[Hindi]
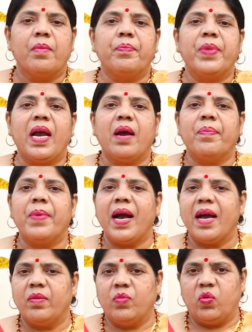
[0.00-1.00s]

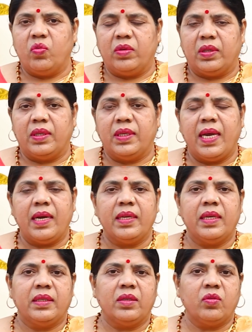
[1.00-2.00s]
व्यापार मुहूर्त
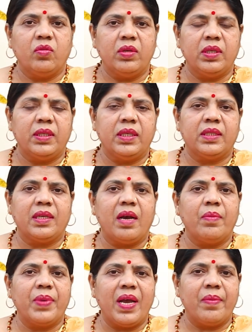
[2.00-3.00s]
यानी जैसे कोई चीज़
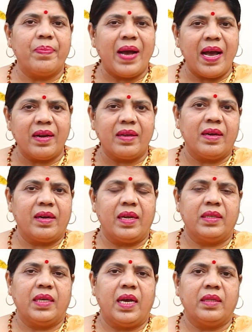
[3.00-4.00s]
का व्यापार
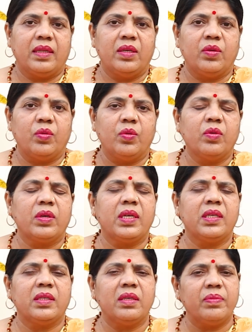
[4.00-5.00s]
करना चाहते हो
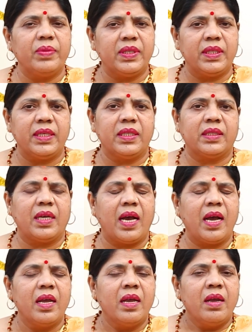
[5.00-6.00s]
किसी भी चीज़
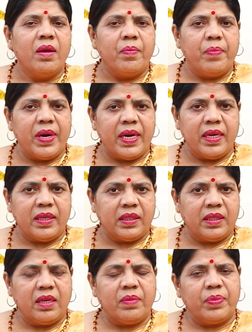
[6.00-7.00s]
का बड़े
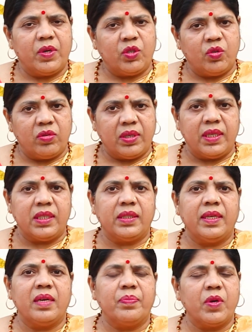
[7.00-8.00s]
स्तर पर छोटे
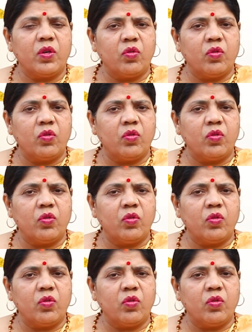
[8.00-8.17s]
स्तर पर